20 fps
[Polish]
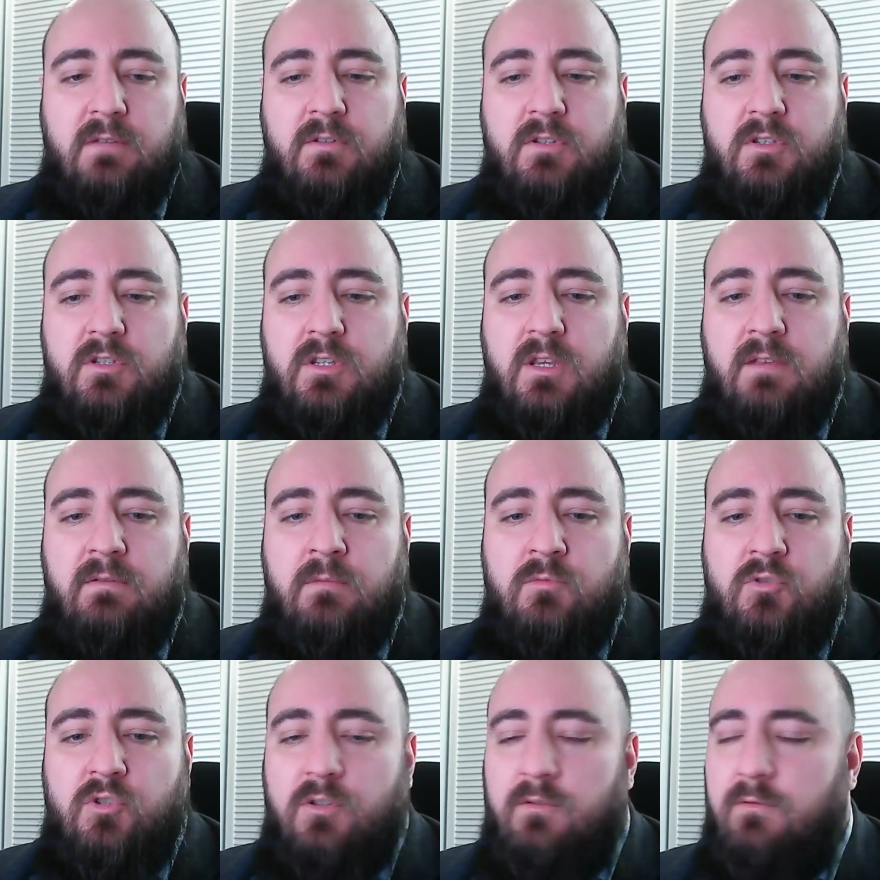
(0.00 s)
Więc nie
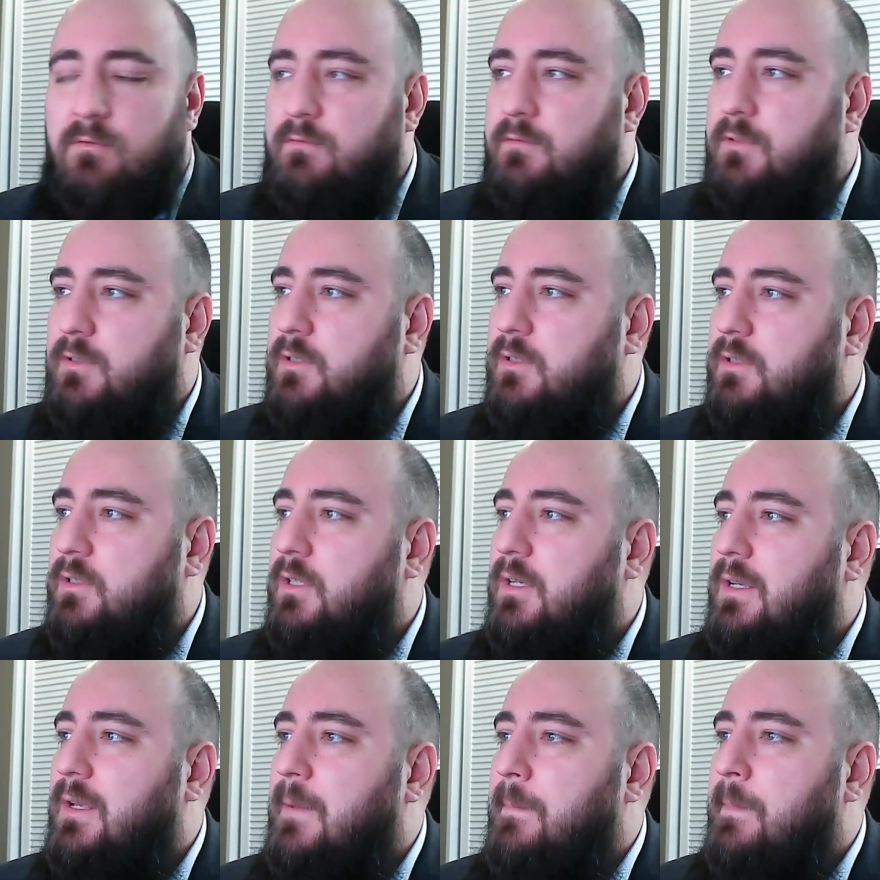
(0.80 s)
wiem, czy w
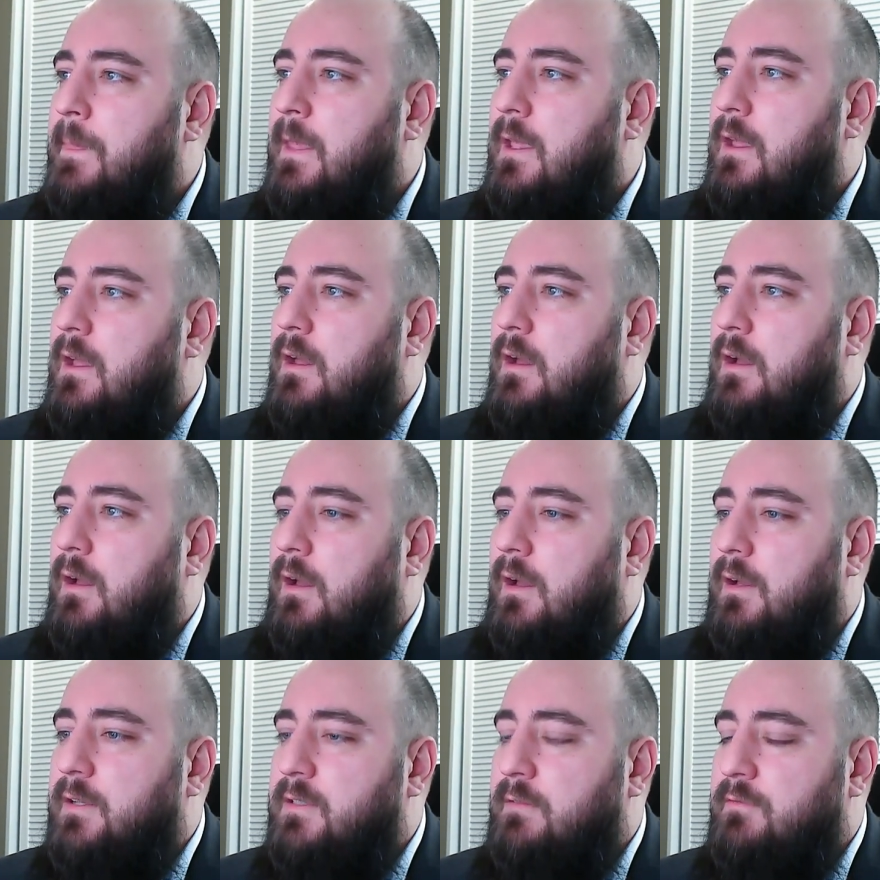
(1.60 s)

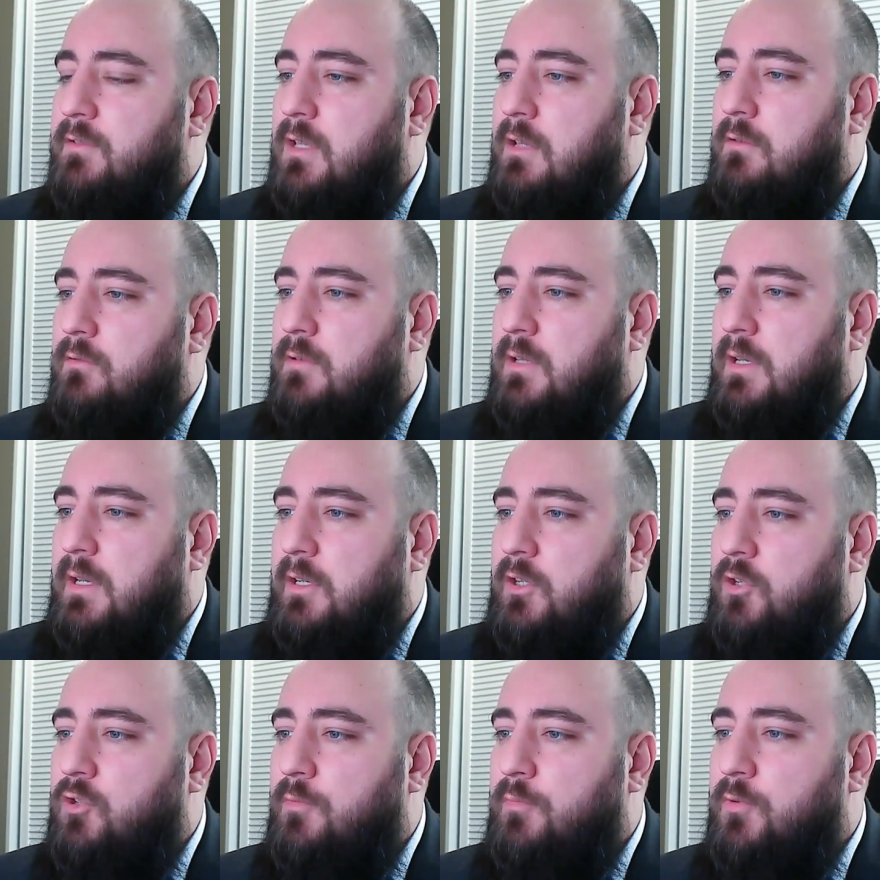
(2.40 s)
e, ze względu na
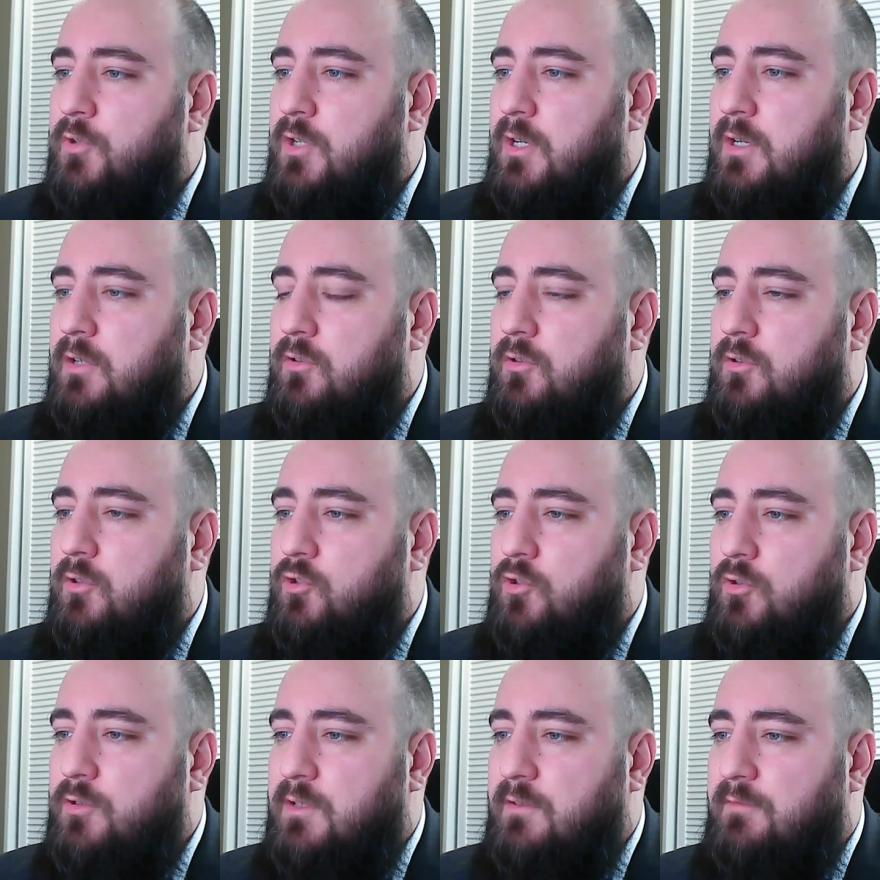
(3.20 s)
jakieś opóźnienia
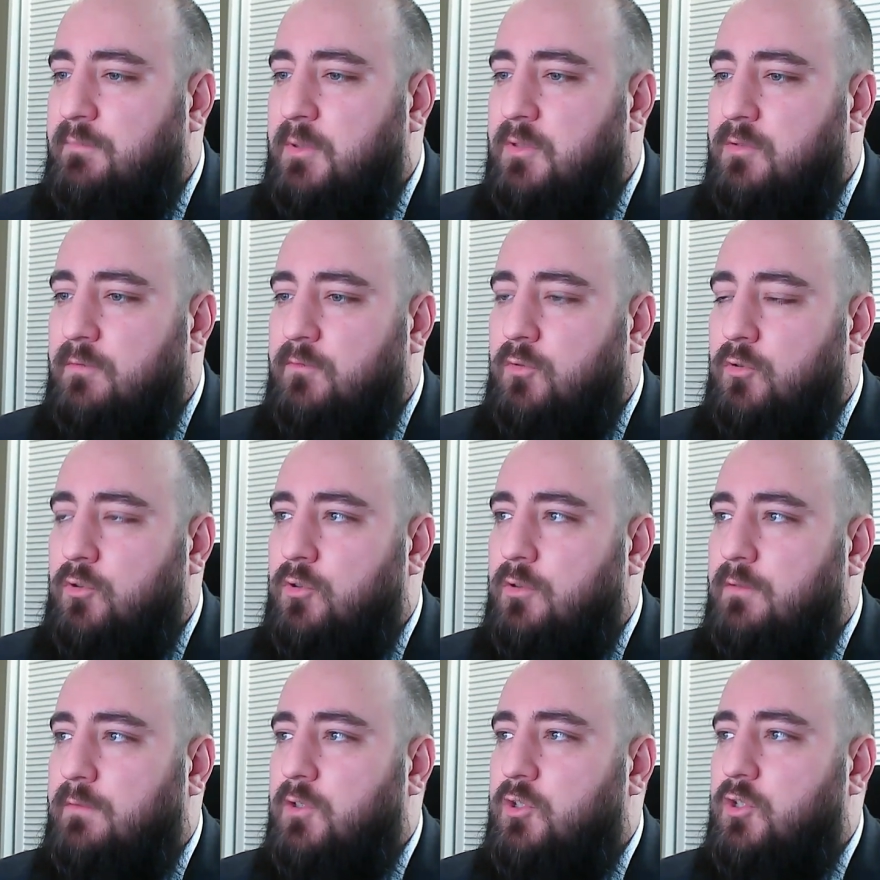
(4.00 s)
dotyczące wpisów do
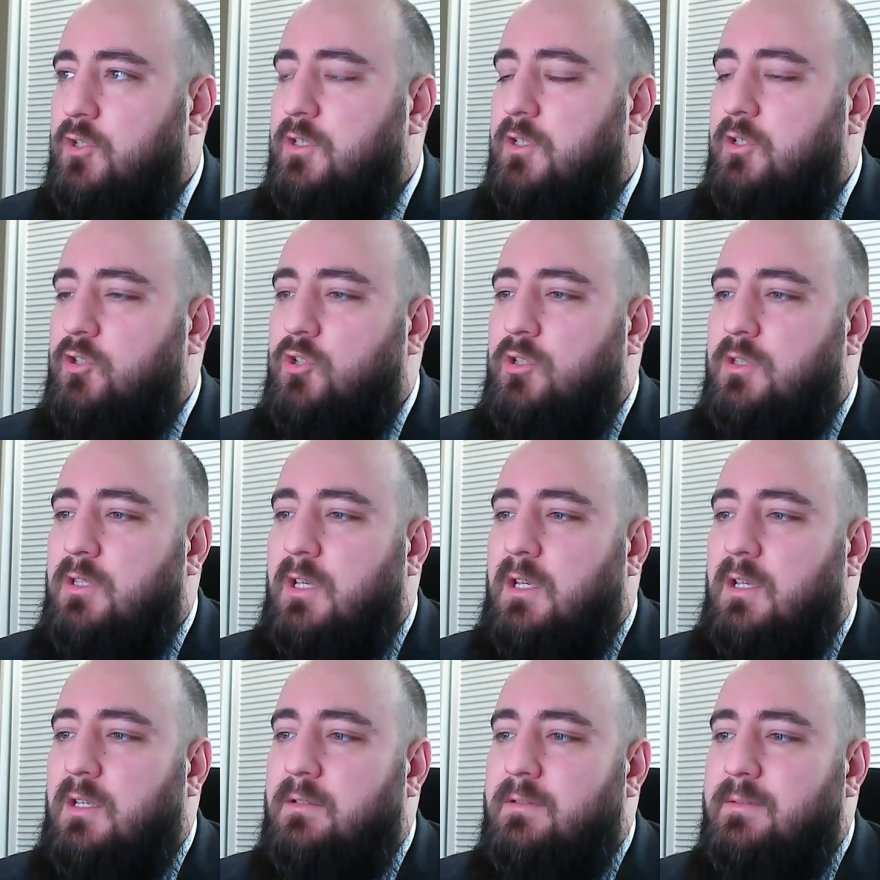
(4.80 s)
ksiąg wieczystych, czy
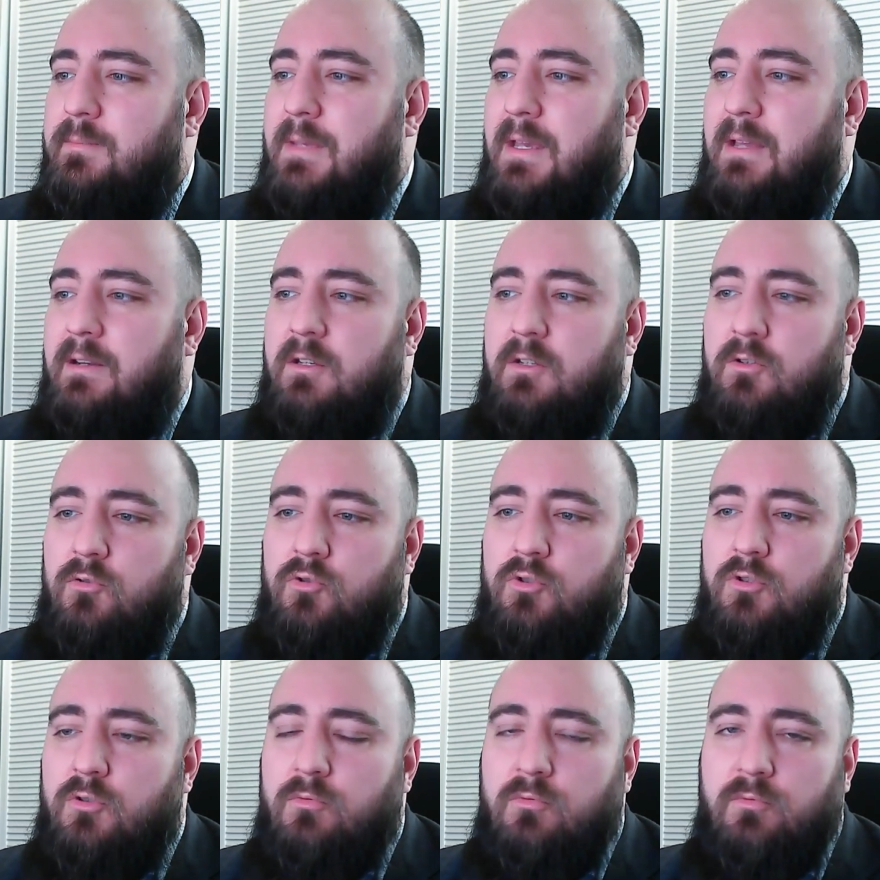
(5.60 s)
te zmiany
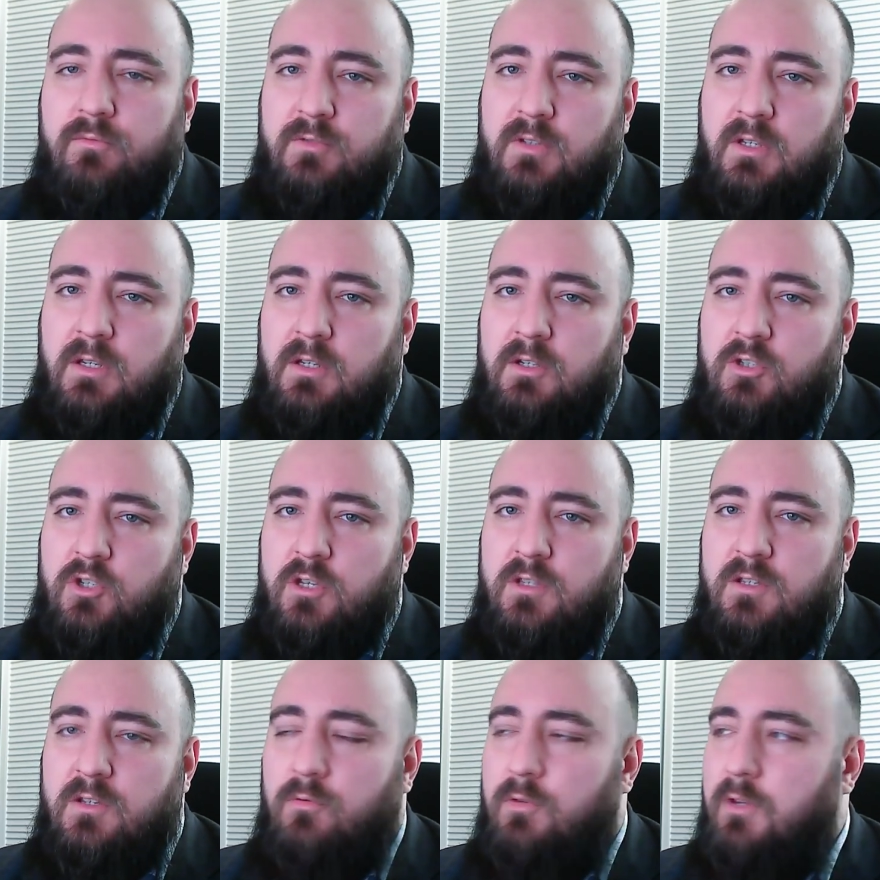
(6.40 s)
już są w tej
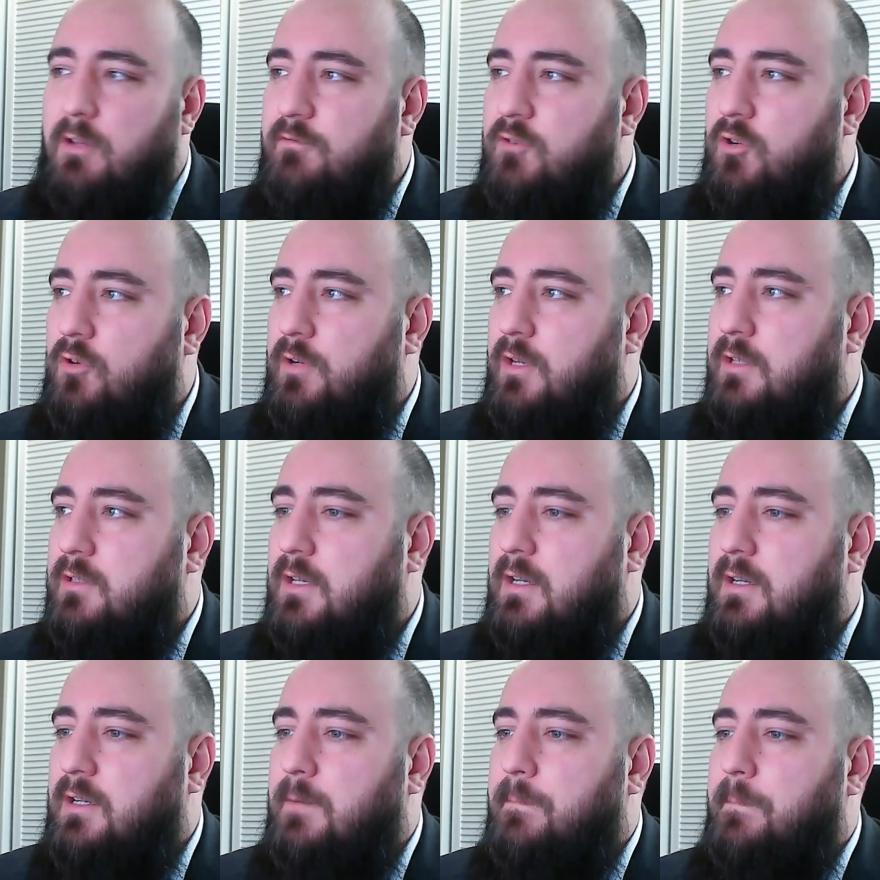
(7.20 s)
księdze ujawnione,
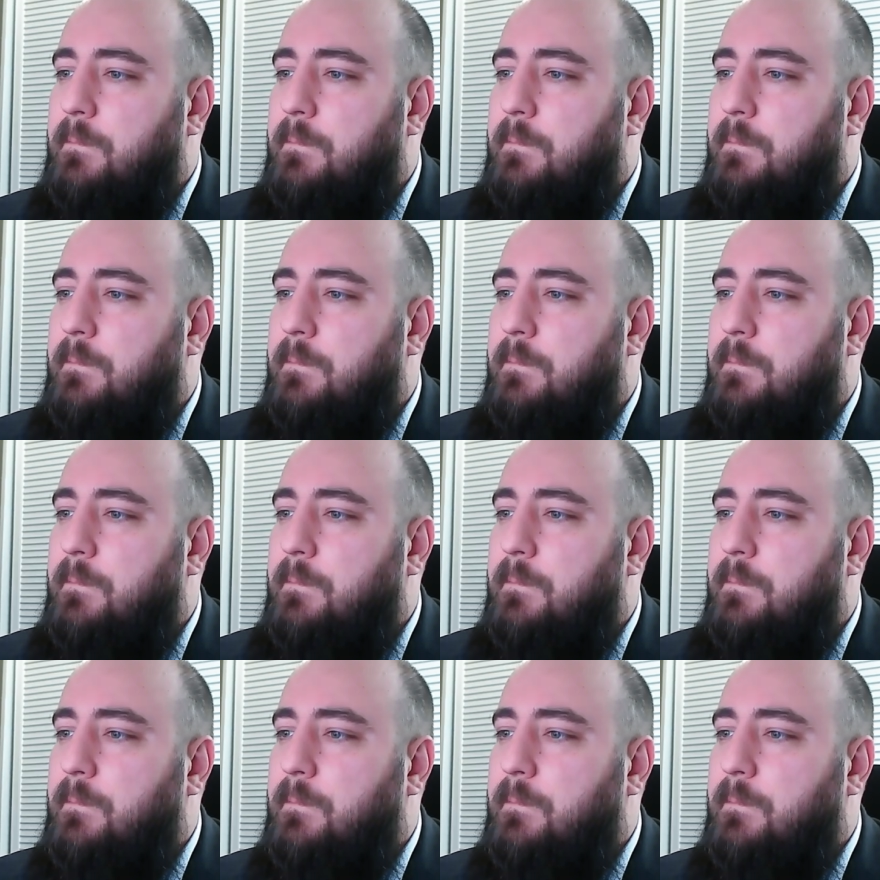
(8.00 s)
tak?